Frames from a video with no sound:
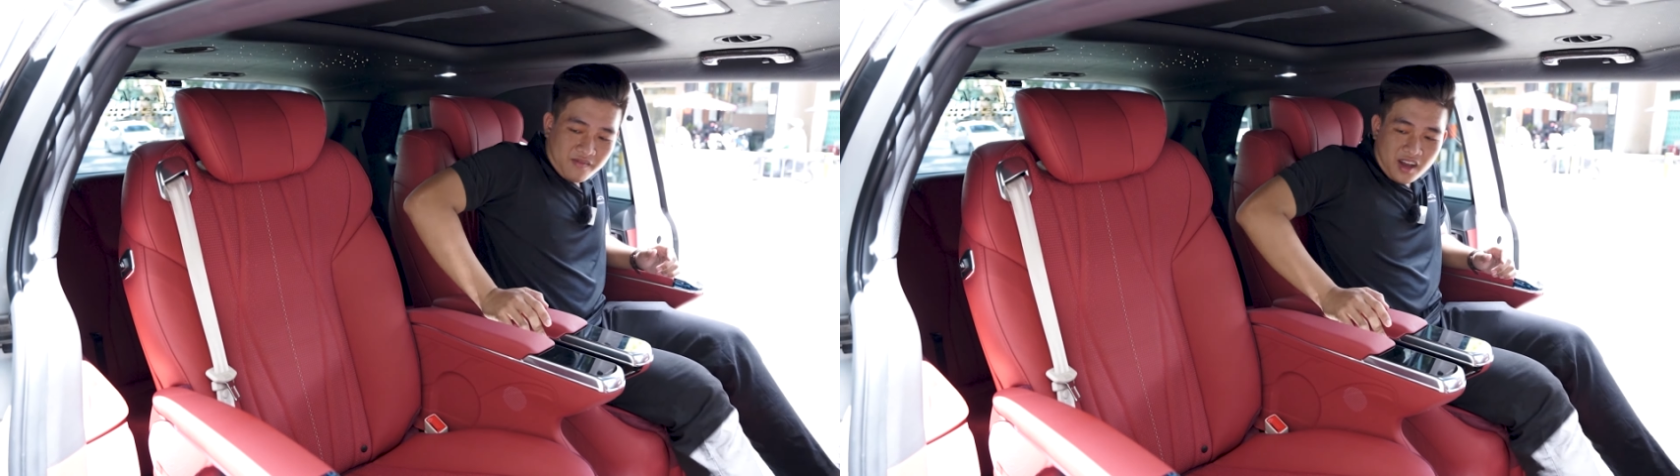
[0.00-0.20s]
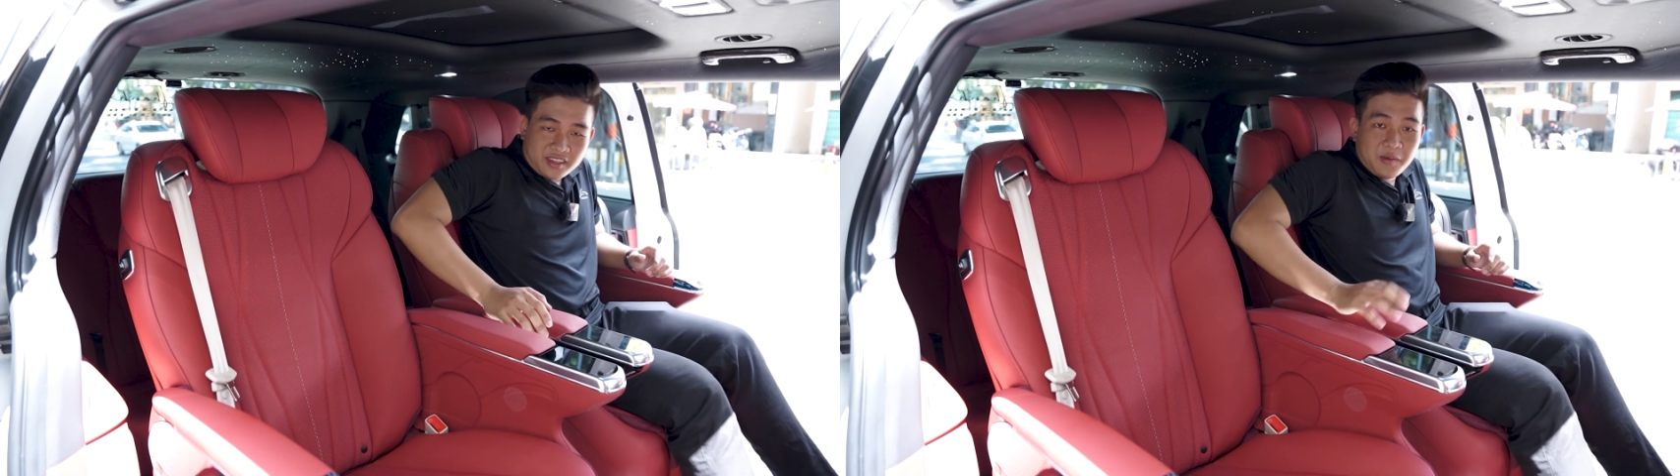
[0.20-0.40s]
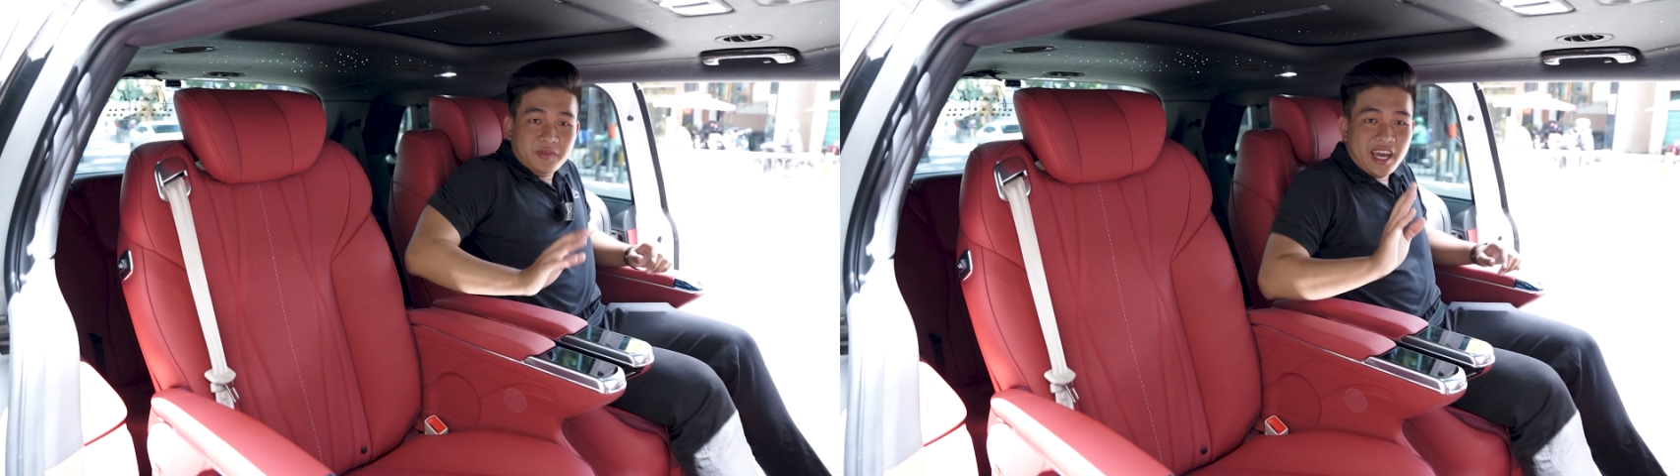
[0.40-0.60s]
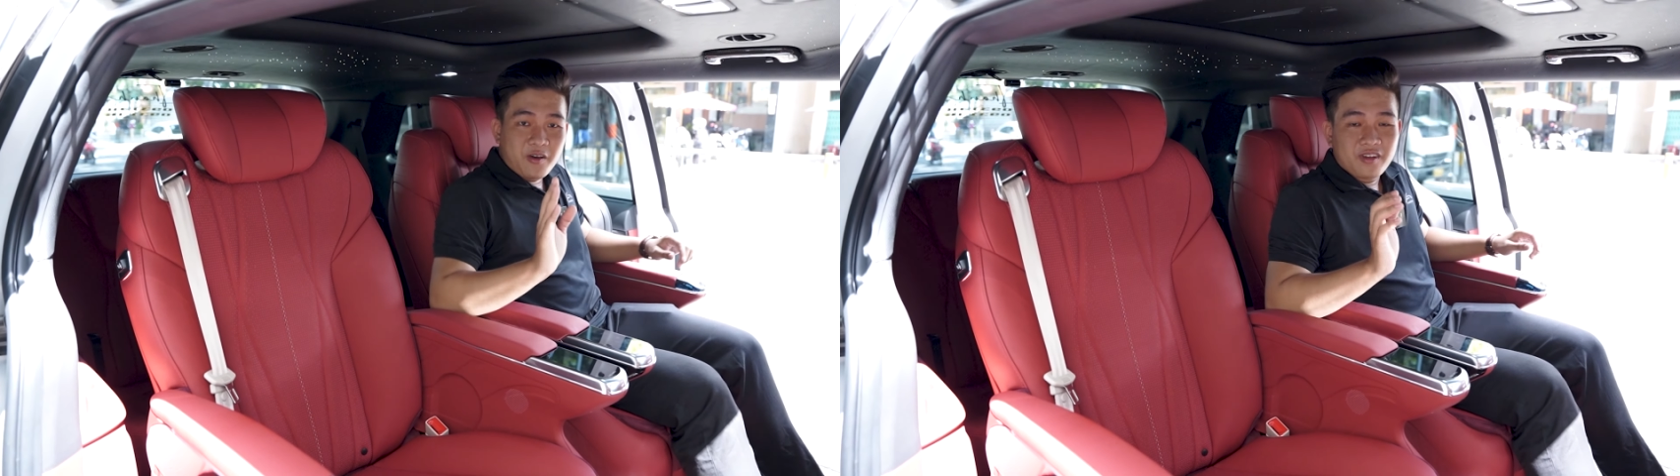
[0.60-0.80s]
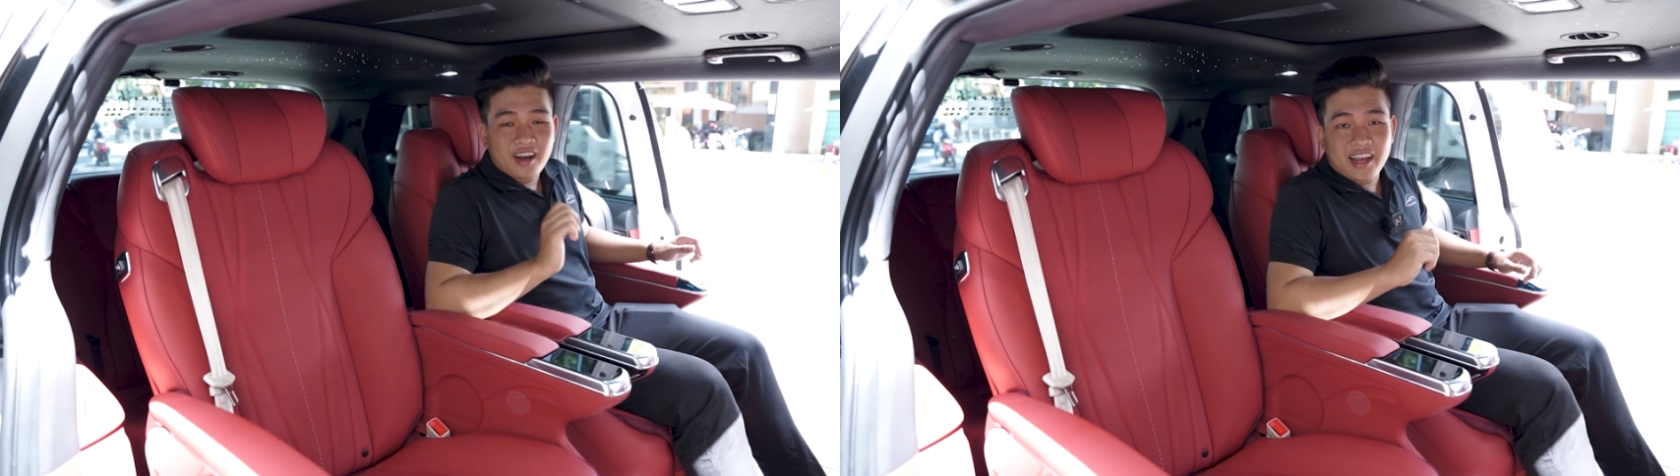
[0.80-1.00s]
Và tiếp
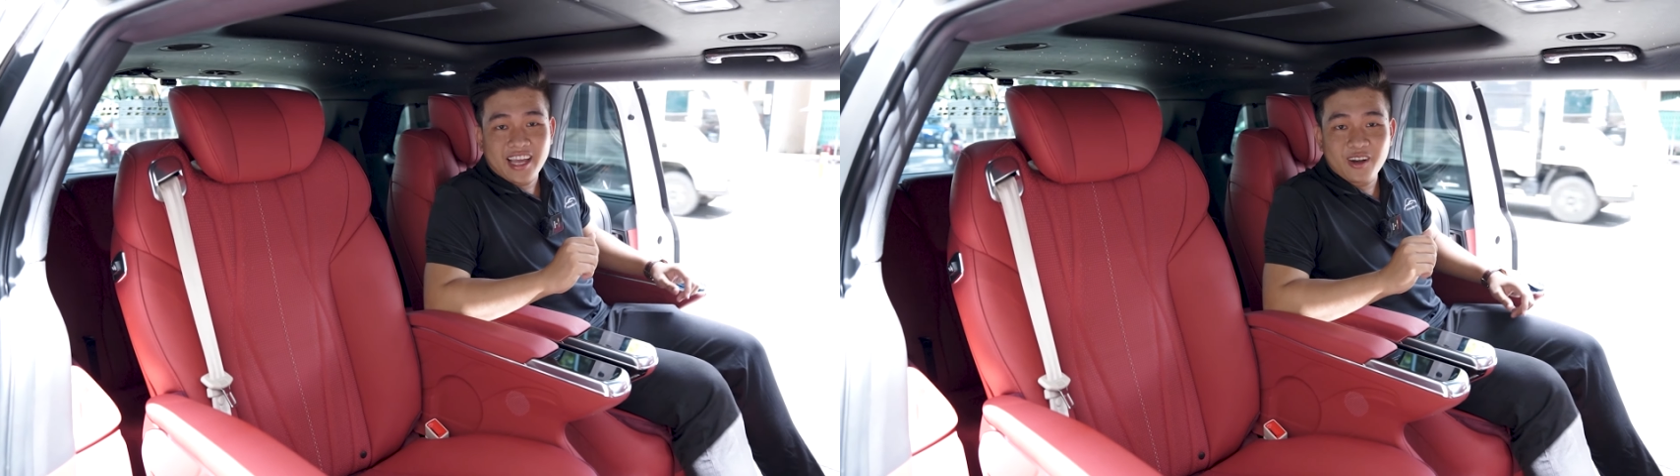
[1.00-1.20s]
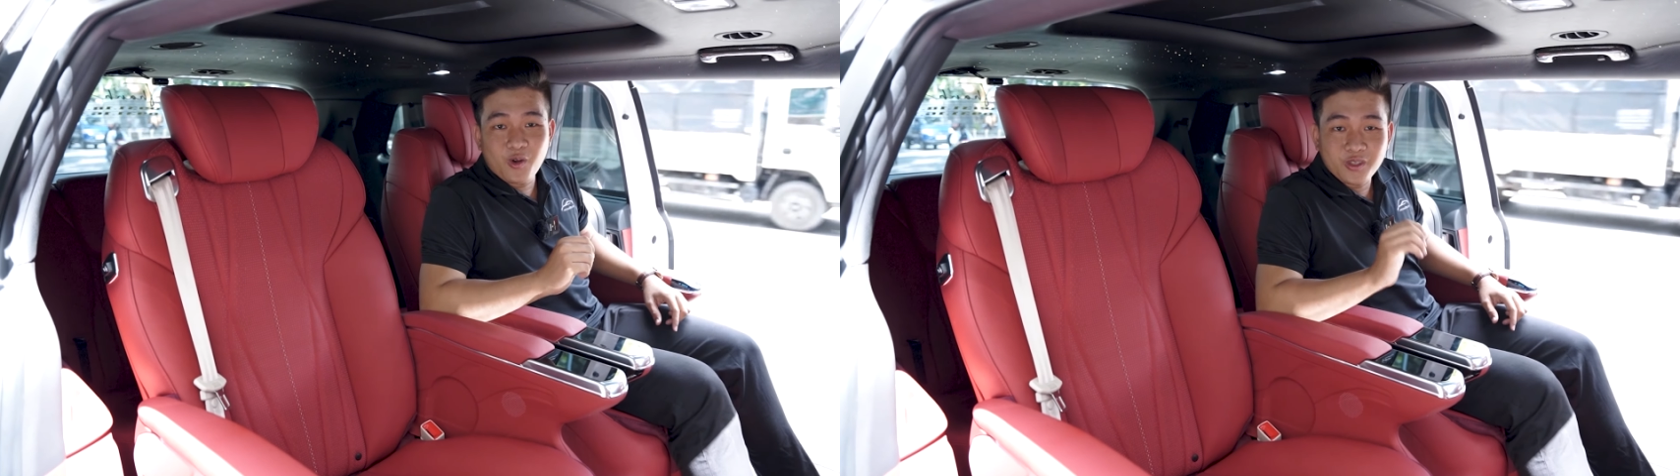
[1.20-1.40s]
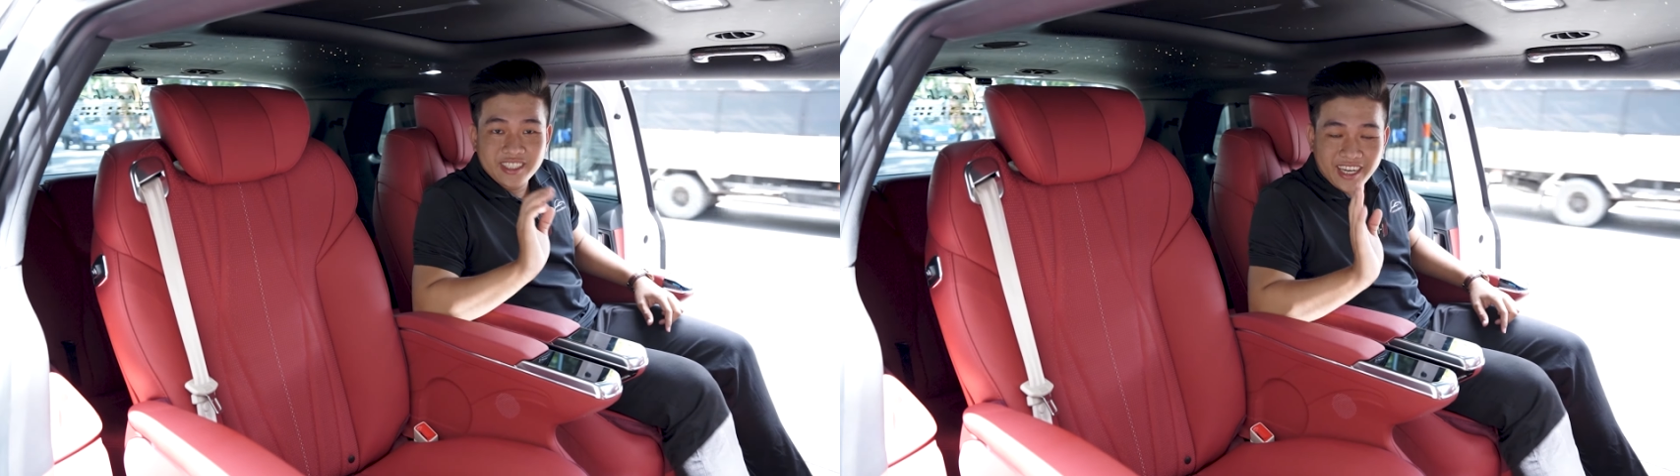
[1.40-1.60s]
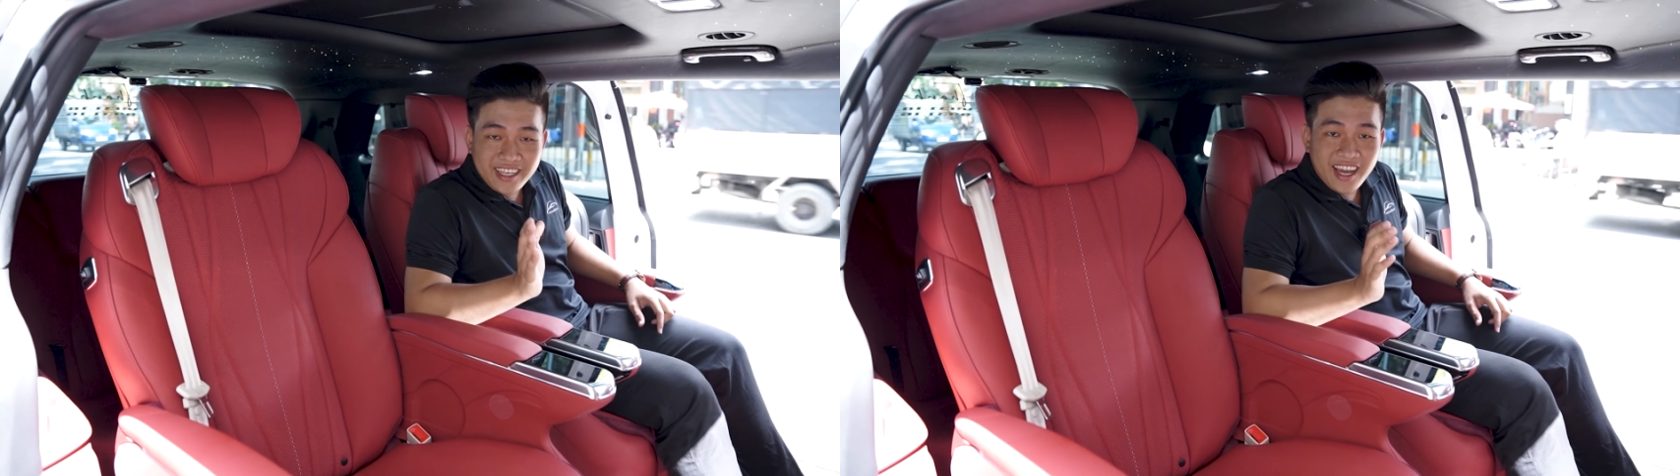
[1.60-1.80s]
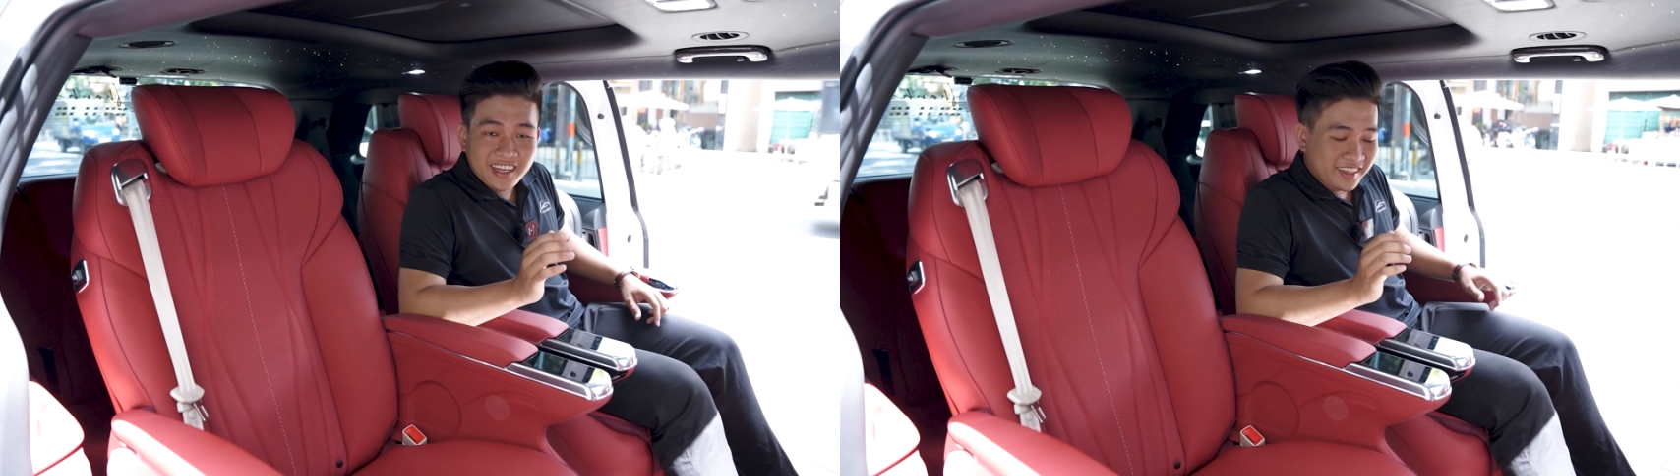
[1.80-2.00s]
theo là các nút
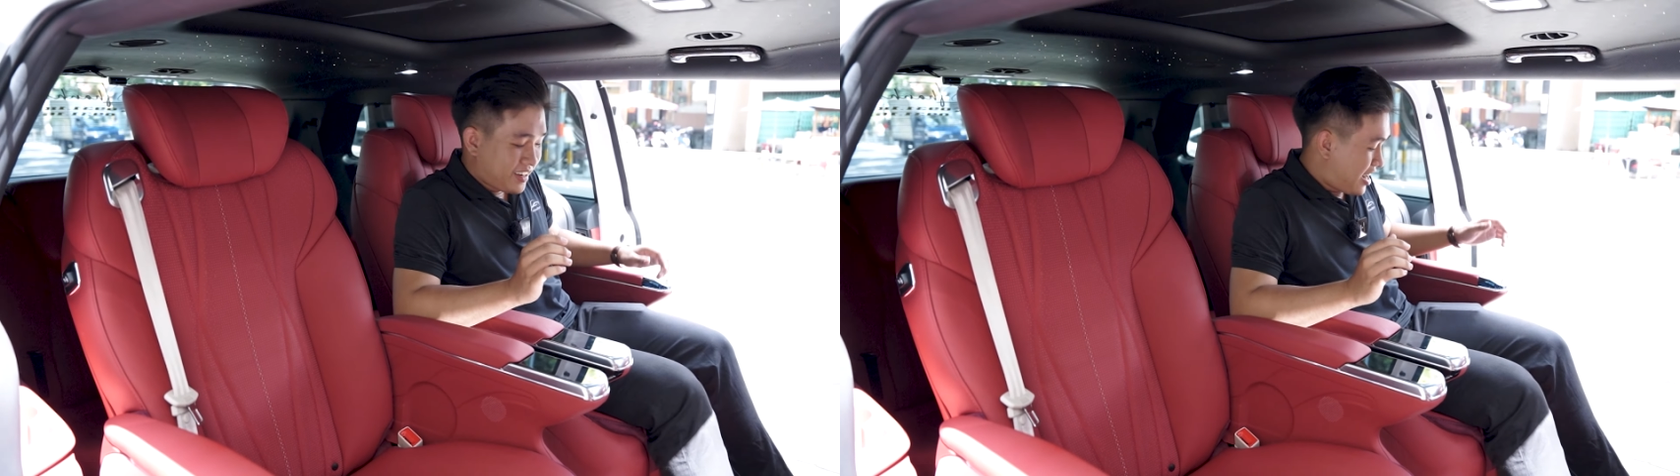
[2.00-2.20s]
chỉnh nhanh